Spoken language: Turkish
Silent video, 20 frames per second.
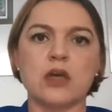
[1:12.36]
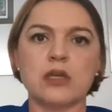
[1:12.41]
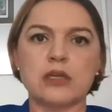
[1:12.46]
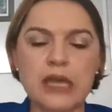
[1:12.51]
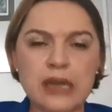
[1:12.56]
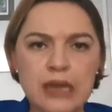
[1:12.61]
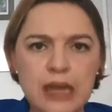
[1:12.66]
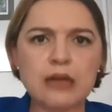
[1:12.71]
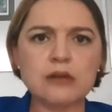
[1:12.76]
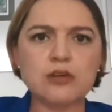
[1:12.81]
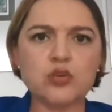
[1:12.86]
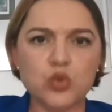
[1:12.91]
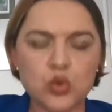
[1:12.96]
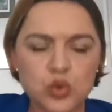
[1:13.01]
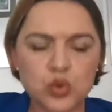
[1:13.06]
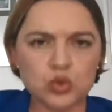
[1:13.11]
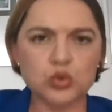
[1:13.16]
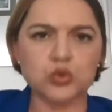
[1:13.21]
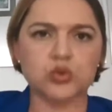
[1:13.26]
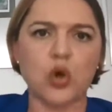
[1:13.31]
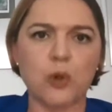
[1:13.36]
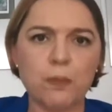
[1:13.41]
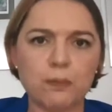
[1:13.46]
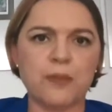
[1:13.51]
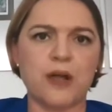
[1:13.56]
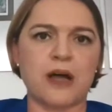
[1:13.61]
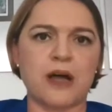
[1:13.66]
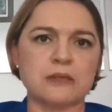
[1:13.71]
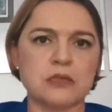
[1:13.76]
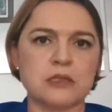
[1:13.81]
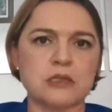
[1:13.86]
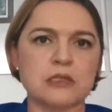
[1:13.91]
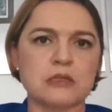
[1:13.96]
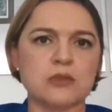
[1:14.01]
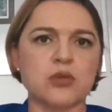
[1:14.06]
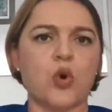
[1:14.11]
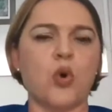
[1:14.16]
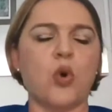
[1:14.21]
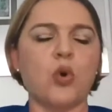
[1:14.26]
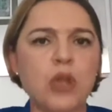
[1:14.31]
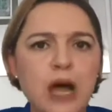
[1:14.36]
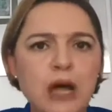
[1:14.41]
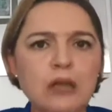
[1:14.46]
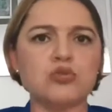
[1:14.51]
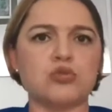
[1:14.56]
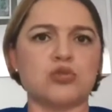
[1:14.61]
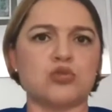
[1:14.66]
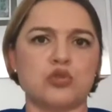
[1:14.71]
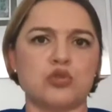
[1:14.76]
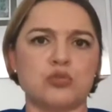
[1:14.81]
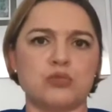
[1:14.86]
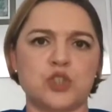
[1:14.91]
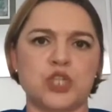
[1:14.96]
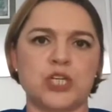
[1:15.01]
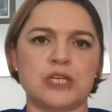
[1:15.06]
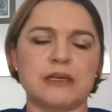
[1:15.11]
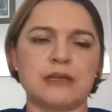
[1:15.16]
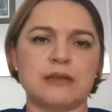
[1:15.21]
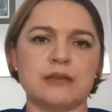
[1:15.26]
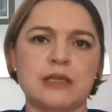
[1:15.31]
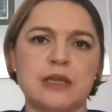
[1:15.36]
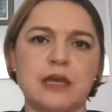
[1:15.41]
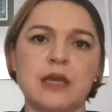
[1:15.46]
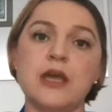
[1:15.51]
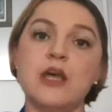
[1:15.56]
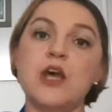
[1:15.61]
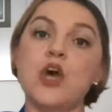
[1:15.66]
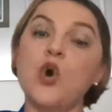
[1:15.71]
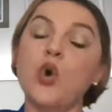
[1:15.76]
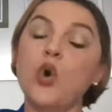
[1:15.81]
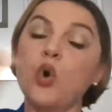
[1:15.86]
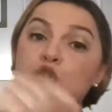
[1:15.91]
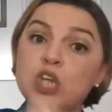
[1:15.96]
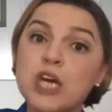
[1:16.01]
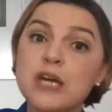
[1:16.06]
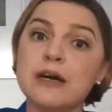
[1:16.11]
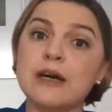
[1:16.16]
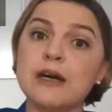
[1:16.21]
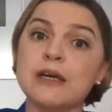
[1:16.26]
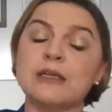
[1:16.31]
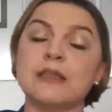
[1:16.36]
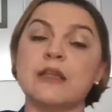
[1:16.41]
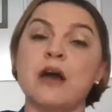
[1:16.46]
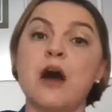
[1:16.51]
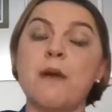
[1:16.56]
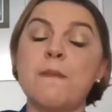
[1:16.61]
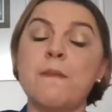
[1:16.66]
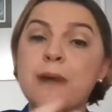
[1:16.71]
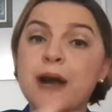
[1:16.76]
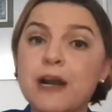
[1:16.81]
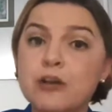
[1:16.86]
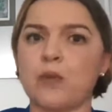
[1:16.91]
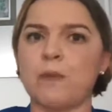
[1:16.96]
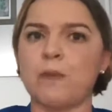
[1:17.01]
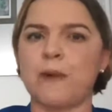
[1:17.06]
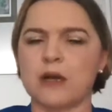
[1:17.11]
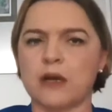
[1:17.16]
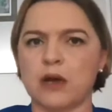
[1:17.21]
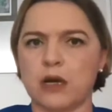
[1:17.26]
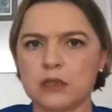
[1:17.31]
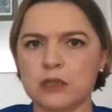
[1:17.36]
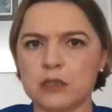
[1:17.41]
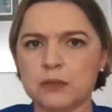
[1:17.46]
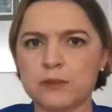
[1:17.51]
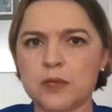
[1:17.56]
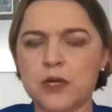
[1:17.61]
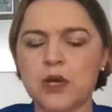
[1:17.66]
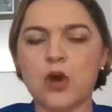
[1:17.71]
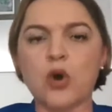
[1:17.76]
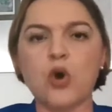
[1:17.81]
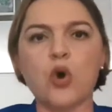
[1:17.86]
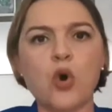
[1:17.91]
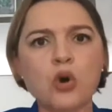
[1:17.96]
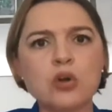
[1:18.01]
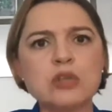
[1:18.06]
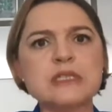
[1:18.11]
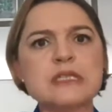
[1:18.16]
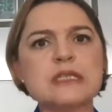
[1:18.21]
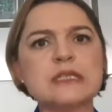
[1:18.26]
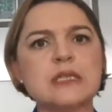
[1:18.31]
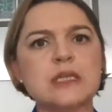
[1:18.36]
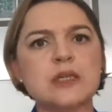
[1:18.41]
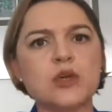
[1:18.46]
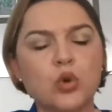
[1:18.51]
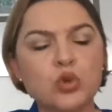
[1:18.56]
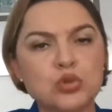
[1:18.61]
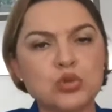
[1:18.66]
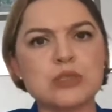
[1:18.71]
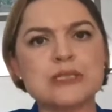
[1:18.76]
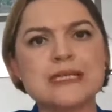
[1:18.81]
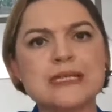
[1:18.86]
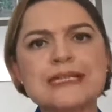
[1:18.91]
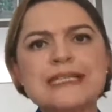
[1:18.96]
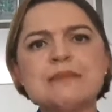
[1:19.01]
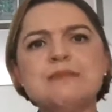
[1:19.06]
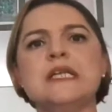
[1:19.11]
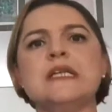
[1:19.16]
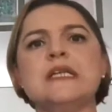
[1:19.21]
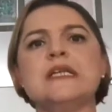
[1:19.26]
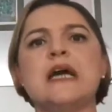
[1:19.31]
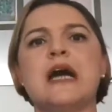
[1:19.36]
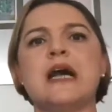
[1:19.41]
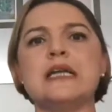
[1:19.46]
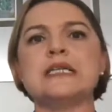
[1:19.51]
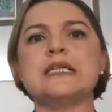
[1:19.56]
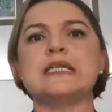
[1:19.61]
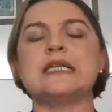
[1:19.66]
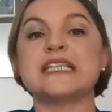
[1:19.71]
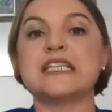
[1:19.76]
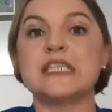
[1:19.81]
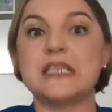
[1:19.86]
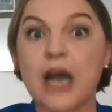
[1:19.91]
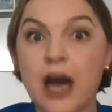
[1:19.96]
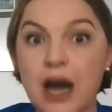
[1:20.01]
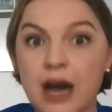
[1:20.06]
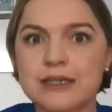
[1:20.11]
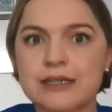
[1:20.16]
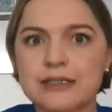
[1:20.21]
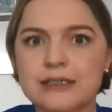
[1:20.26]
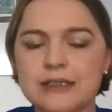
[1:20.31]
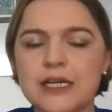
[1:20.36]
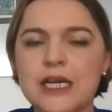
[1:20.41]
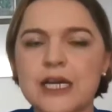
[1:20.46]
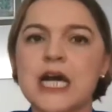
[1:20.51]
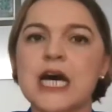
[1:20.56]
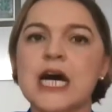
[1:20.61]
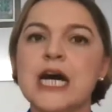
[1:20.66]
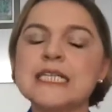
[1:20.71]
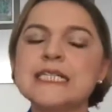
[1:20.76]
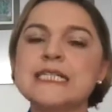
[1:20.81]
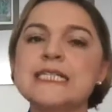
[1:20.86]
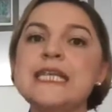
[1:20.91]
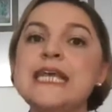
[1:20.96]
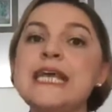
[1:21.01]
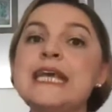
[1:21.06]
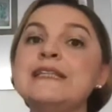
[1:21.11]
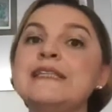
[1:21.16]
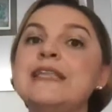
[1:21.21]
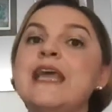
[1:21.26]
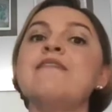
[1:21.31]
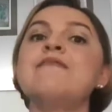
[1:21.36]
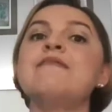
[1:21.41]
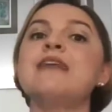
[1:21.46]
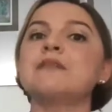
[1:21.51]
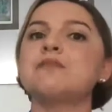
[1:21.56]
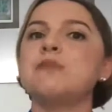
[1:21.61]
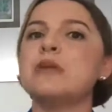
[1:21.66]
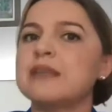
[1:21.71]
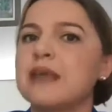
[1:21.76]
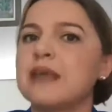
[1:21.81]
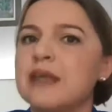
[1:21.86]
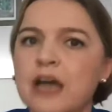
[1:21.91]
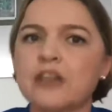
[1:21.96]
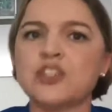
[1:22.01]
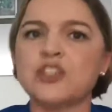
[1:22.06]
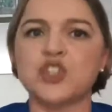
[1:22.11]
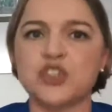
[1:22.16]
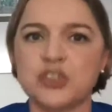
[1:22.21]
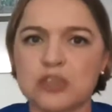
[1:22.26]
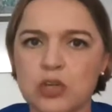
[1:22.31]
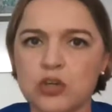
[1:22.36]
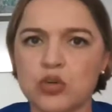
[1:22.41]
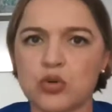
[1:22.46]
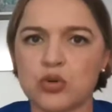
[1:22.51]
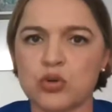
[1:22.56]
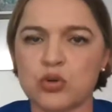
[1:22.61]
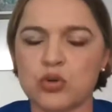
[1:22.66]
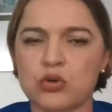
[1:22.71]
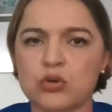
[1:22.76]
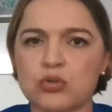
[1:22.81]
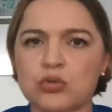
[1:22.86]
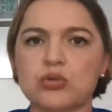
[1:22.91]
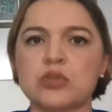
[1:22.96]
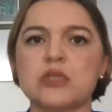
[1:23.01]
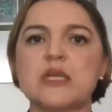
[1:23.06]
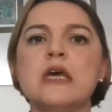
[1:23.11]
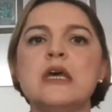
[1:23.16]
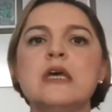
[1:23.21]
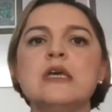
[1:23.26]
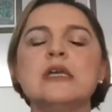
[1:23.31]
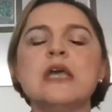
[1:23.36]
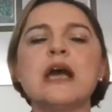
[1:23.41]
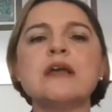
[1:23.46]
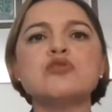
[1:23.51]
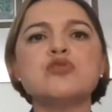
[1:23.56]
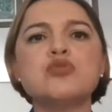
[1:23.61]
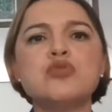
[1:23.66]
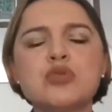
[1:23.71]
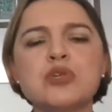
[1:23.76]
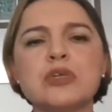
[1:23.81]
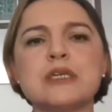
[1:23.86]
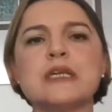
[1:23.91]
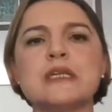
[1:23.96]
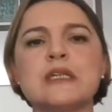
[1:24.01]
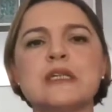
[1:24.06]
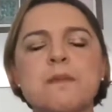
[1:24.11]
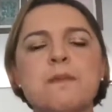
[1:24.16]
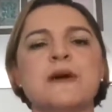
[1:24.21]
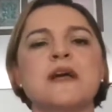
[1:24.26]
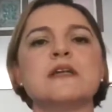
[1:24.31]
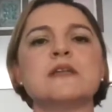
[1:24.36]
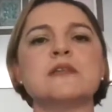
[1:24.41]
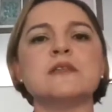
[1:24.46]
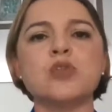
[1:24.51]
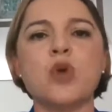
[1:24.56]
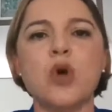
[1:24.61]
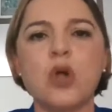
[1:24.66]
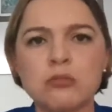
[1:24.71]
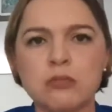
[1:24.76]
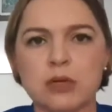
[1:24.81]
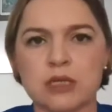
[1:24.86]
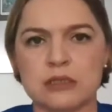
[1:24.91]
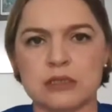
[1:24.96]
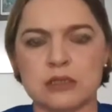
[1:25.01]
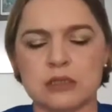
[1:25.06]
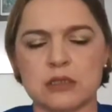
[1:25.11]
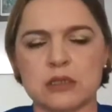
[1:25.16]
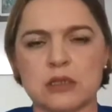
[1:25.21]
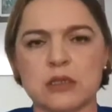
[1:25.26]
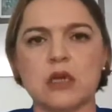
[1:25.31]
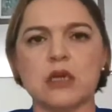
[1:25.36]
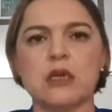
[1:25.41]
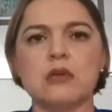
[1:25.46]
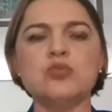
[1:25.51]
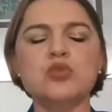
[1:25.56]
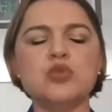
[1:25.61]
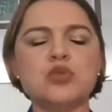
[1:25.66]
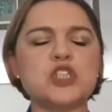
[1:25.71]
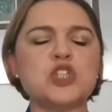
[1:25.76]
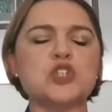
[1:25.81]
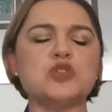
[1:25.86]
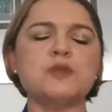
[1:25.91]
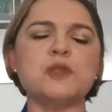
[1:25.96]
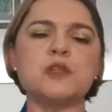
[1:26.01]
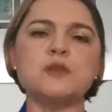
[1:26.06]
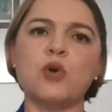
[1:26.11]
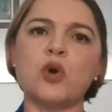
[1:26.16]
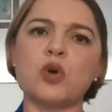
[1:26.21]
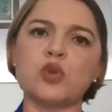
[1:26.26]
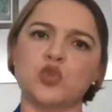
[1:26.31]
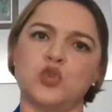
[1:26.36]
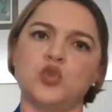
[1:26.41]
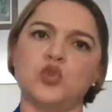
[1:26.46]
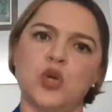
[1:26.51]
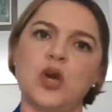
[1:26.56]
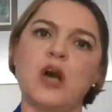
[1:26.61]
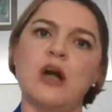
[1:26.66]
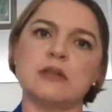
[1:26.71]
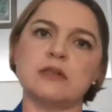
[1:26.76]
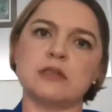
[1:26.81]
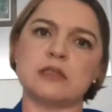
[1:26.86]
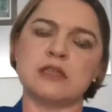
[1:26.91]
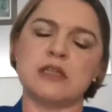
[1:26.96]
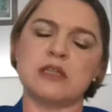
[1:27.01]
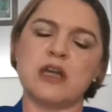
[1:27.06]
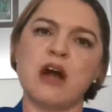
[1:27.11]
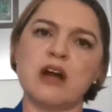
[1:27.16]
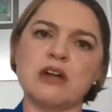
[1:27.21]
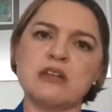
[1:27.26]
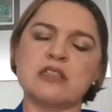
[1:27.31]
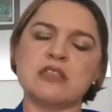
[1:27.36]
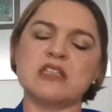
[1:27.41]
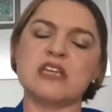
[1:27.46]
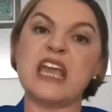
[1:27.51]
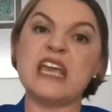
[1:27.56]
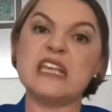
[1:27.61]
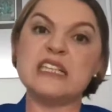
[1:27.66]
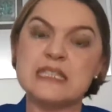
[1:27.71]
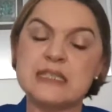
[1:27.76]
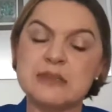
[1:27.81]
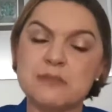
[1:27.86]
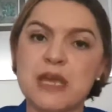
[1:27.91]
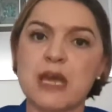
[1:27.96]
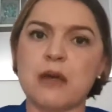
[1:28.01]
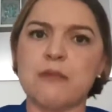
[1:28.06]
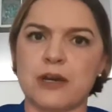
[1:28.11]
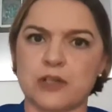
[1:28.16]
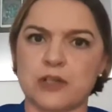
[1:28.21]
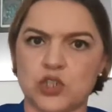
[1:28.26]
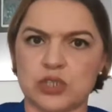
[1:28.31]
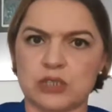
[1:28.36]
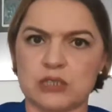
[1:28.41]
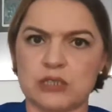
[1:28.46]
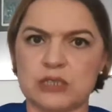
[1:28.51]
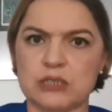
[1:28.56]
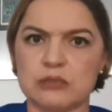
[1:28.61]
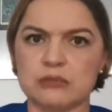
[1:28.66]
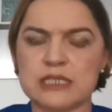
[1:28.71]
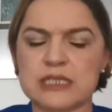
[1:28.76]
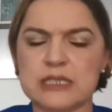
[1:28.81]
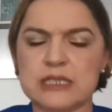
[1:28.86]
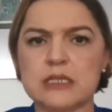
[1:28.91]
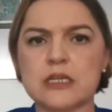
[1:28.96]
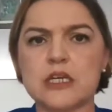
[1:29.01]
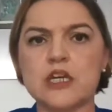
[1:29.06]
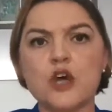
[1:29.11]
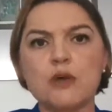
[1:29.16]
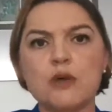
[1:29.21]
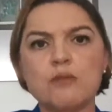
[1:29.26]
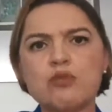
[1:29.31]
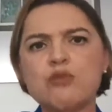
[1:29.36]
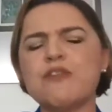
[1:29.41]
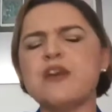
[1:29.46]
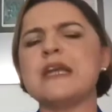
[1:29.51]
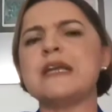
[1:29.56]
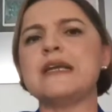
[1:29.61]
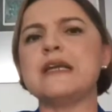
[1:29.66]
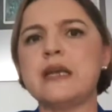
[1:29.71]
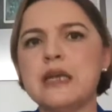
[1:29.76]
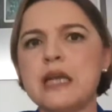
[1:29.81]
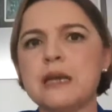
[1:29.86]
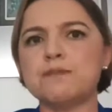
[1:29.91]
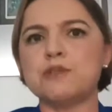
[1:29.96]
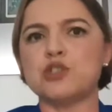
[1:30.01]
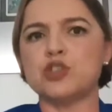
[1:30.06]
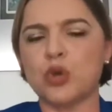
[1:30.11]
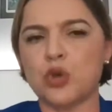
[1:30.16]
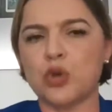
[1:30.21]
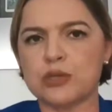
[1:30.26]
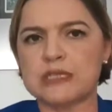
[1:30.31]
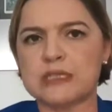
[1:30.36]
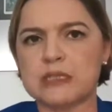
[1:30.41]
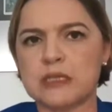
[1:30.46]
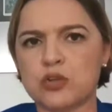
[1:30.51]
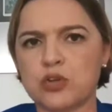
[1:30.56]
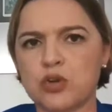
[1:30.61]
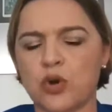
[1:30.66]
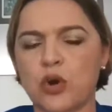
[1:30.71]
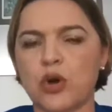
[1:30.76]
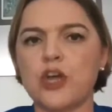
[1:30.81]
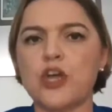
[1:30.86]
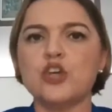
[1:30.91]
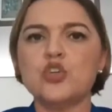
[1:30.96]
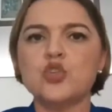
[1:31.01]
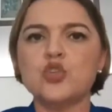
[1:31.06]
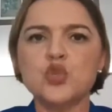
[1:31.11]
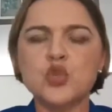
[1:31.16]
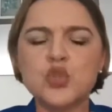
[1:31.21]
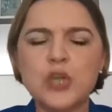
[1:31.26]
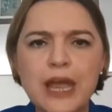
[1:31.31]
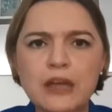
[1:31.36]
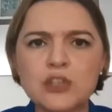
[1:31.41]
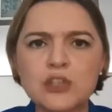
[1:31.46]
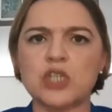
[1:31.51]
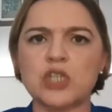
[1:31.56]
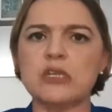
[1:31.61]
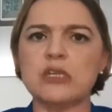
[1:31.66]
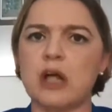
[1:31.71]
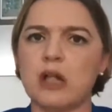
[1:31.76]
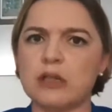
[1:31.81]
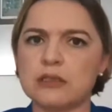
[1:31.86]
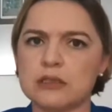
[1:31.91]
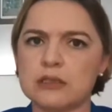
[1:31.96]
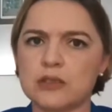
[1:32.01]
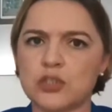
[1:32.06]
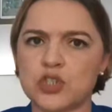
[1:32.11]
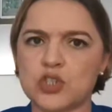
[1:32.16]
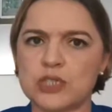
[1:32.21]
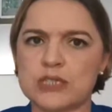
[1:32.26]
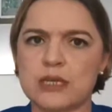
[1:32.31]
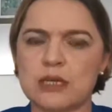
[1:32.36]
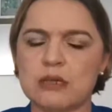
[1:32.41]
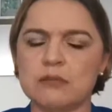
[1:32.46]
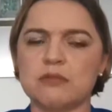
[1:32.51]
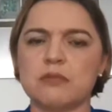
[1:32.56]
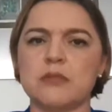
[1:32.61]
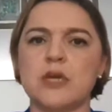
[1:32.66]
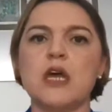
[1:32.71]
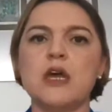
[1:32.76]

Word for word: genel kurul toplantısını olağanüstü bir şekilde Ocak ayına apar topar alıp oradaki 37 milyar lira karı hazineye devretme telaşında görüyoruz. Yani Türkiye'de paranın olmadığı, müthiş bir borç yükü altında artık ezilmeye başladığımızı bu verilerin hepsi gösteriyor. Şu gerçeğin altını çizelim.